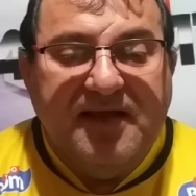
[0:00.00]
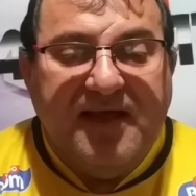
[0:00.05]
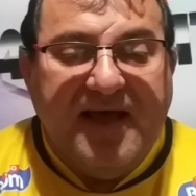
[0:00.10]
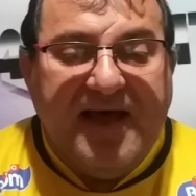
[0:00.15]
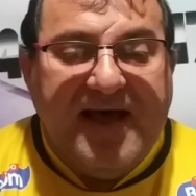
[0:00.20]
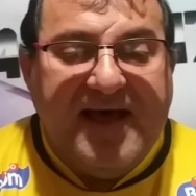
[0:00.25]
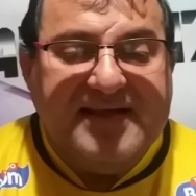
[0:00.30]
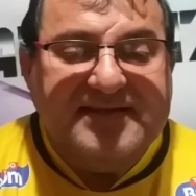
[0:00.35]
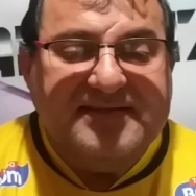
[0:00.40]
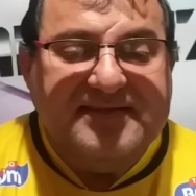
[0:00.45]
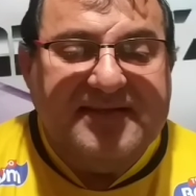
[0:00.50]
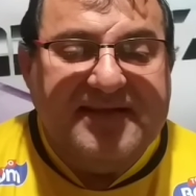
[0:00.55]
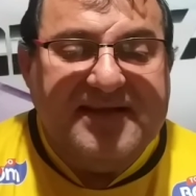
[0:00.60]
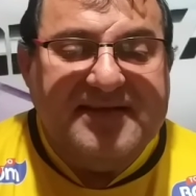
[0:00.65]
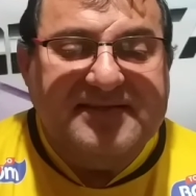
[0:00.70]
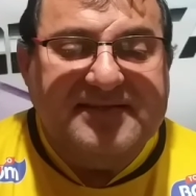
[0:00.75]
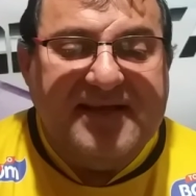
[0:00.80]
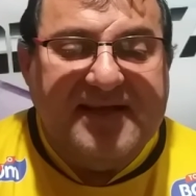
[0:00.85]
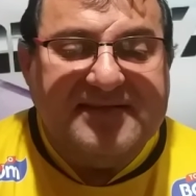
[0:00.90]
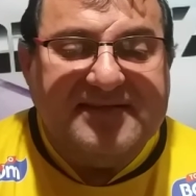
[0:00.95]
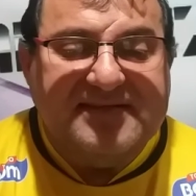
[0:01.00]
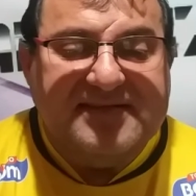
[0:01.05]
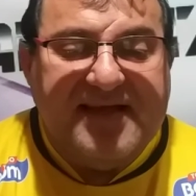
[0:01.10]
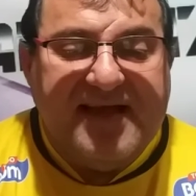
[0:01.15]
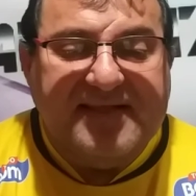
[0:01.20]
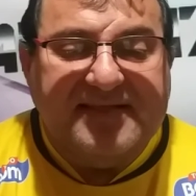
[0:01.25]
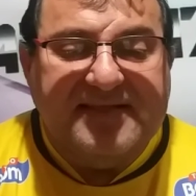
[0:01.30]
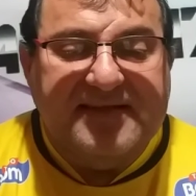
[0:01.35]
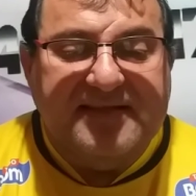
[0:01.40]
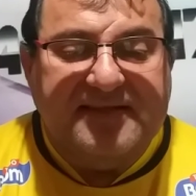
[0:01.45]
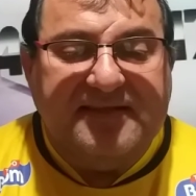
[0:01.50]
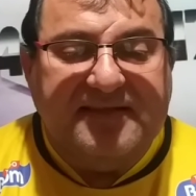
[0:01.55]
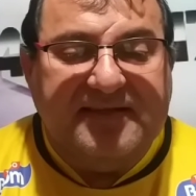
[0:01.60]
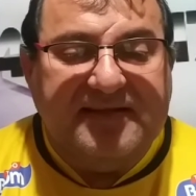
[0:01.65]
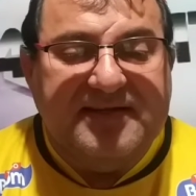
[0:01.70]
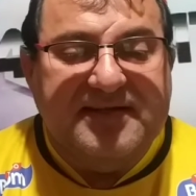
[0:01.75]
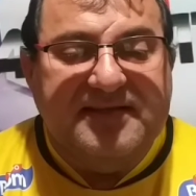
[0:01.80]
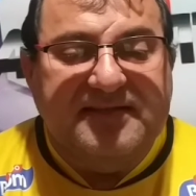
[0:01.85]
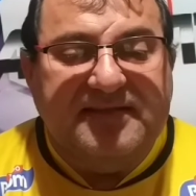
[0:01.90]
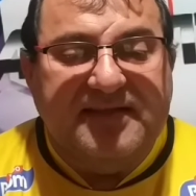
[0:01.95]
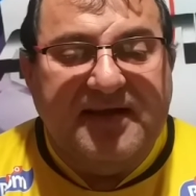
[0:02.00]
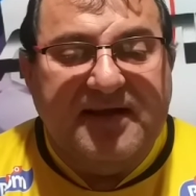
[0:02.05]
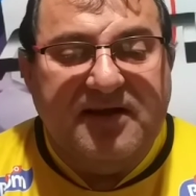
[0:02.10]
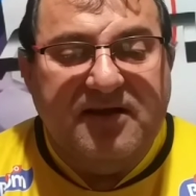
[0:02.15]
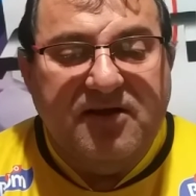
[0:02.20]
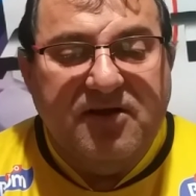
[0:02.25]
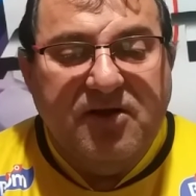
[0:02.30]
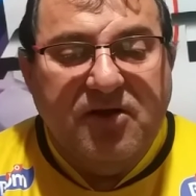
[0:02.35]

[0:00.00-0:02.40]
Às 17h30,